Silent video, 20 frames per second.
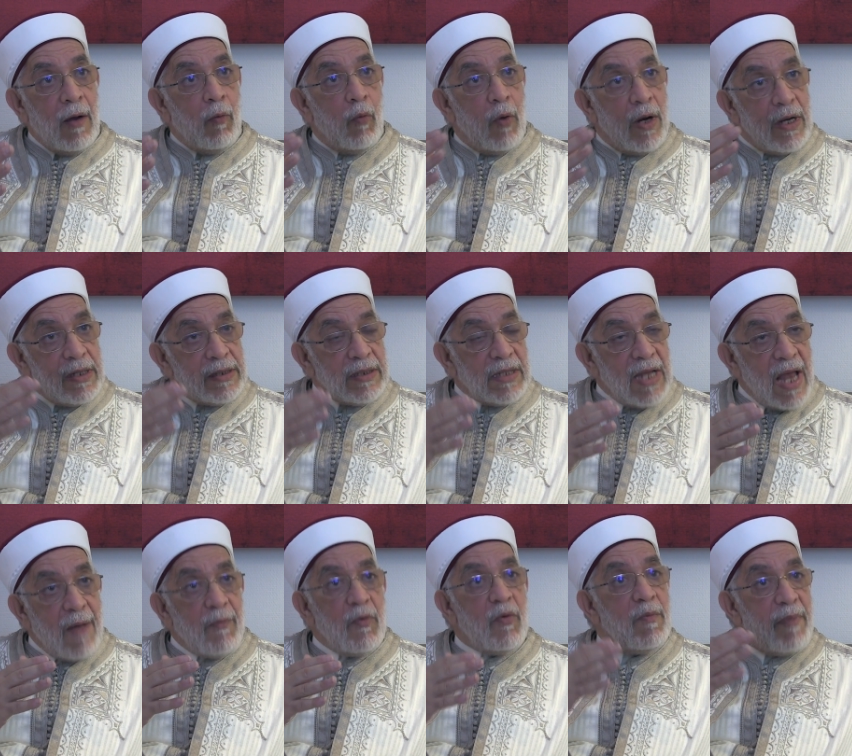
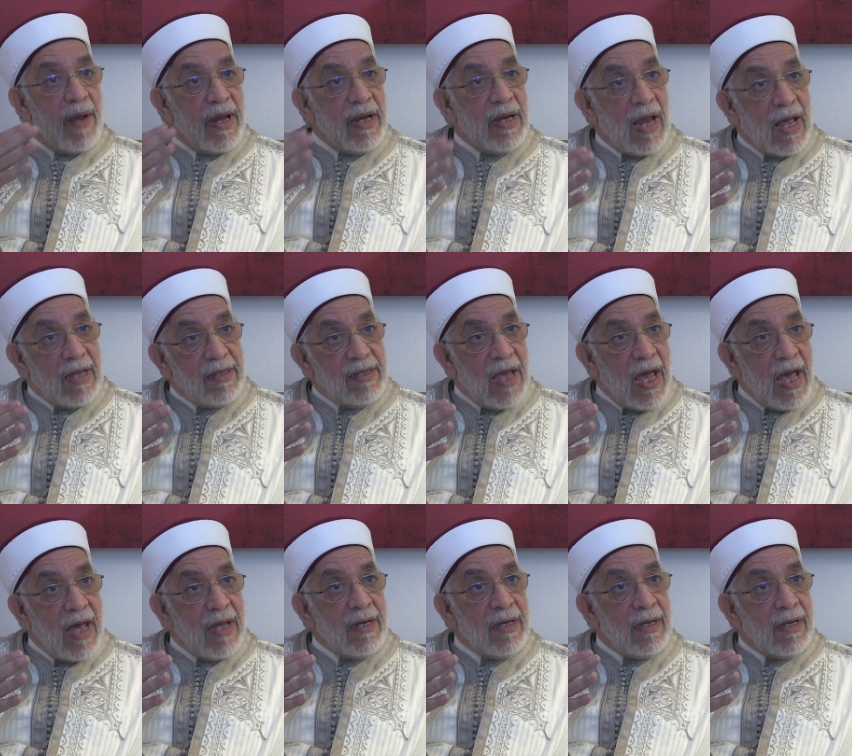والإسلام من بين
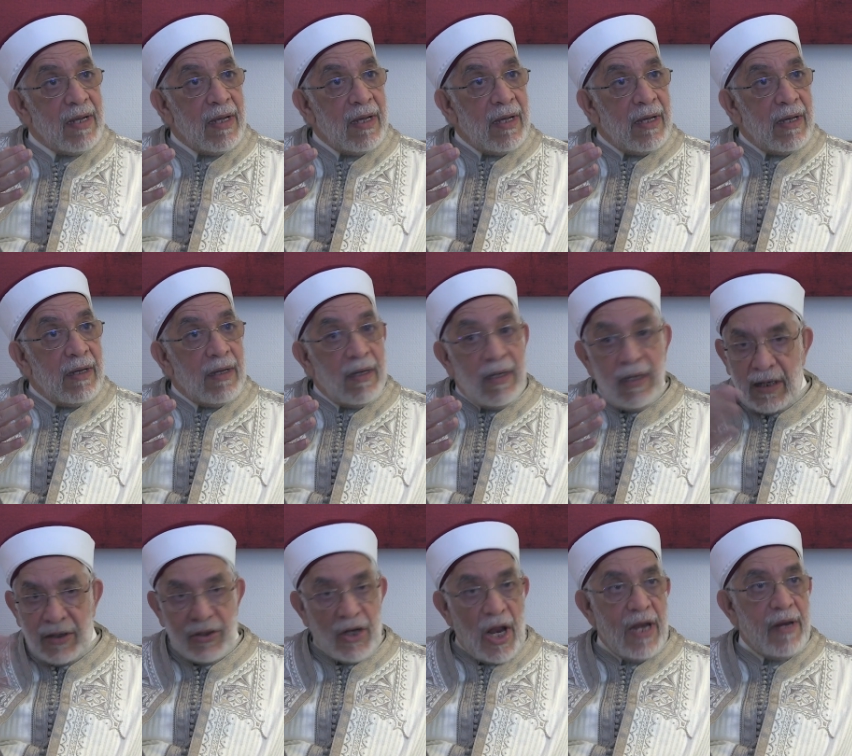الأديان
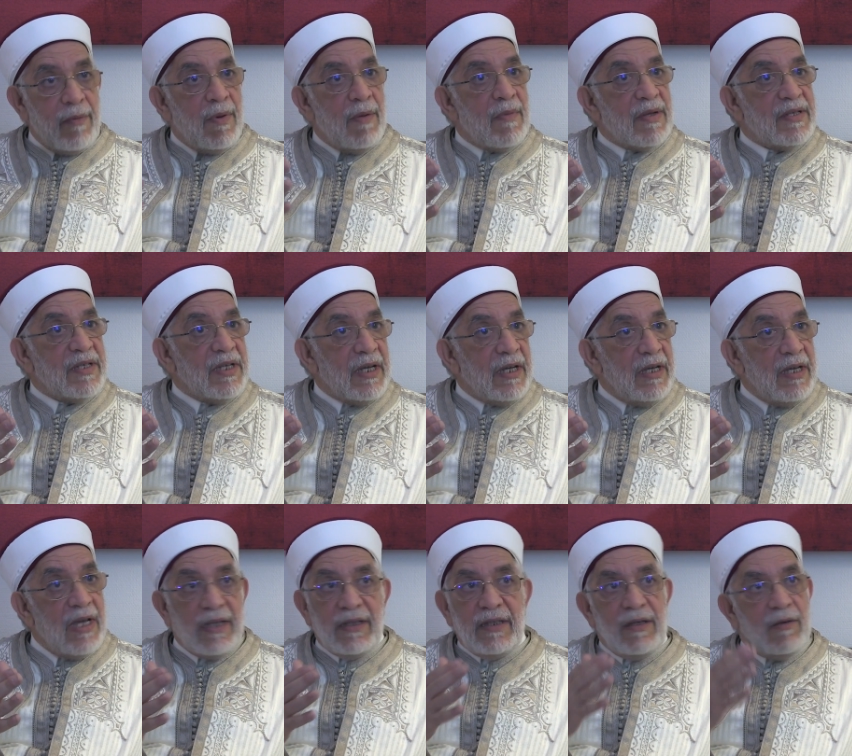إلى جانب
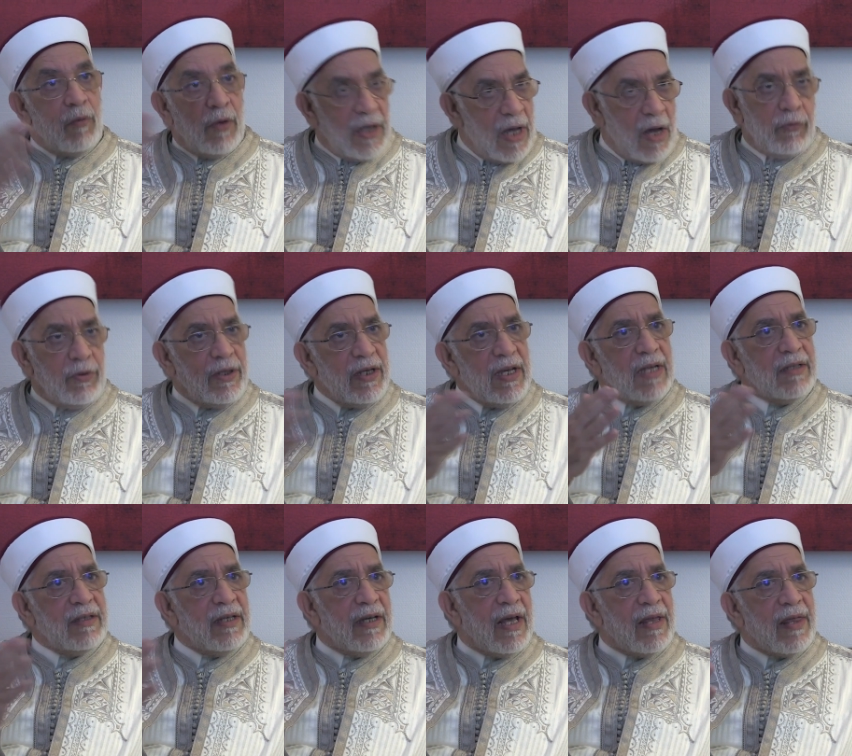المسيحية واليهودية
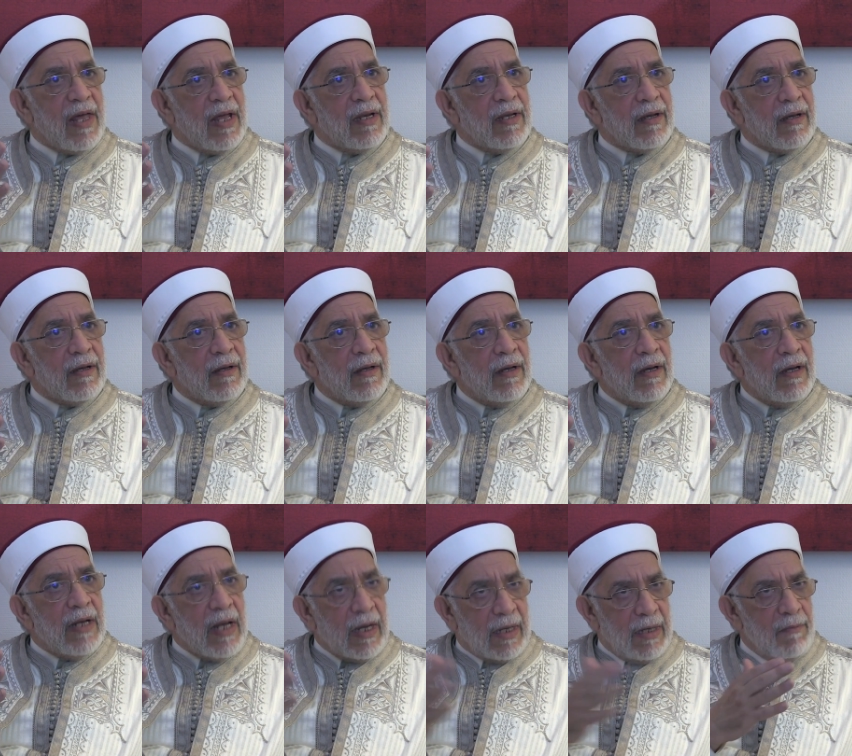كذلك
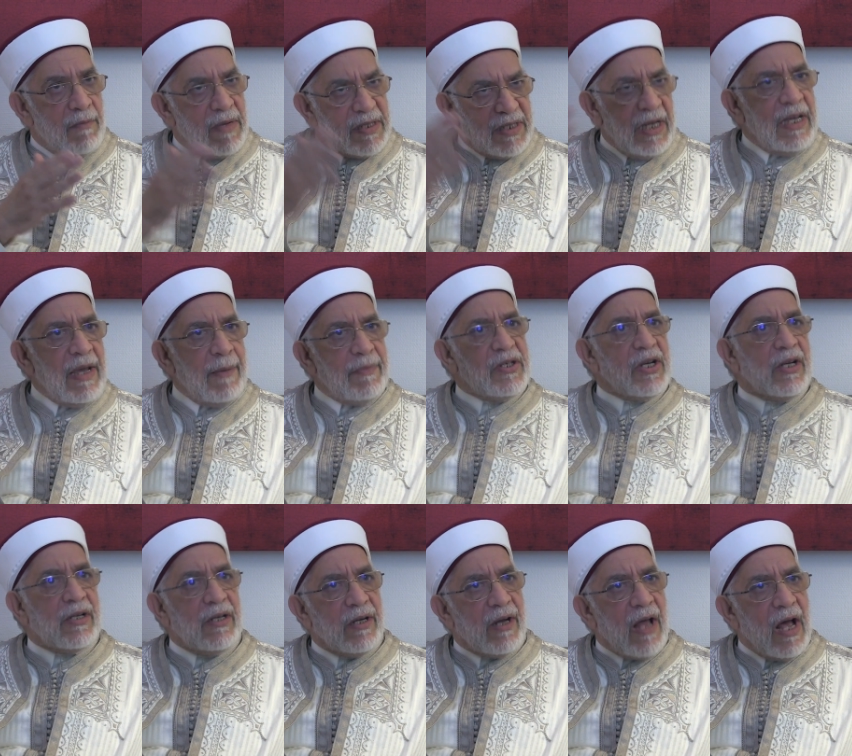لكن المسيحية
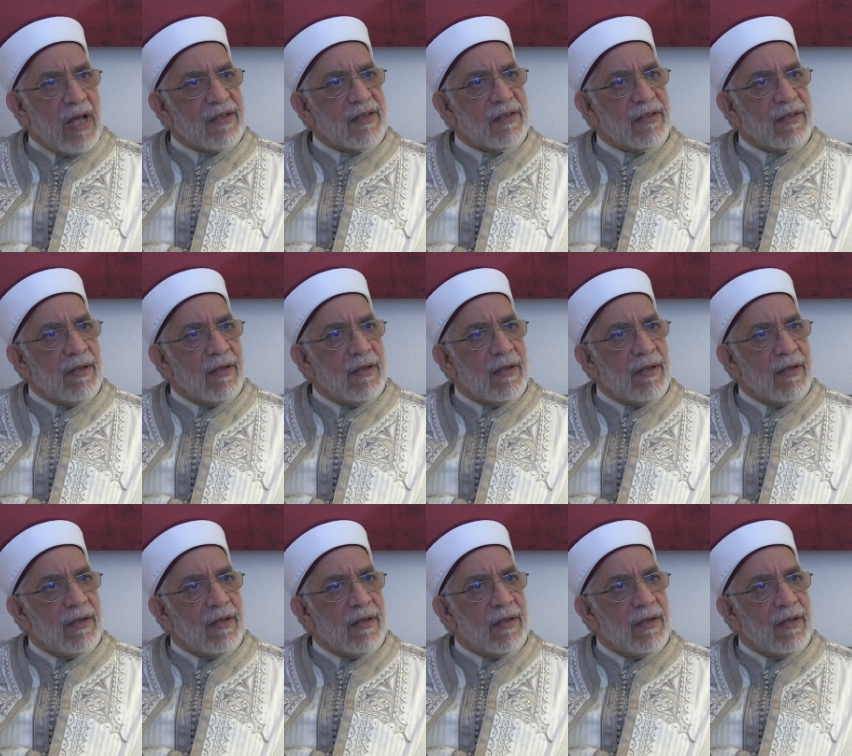بشكل خاص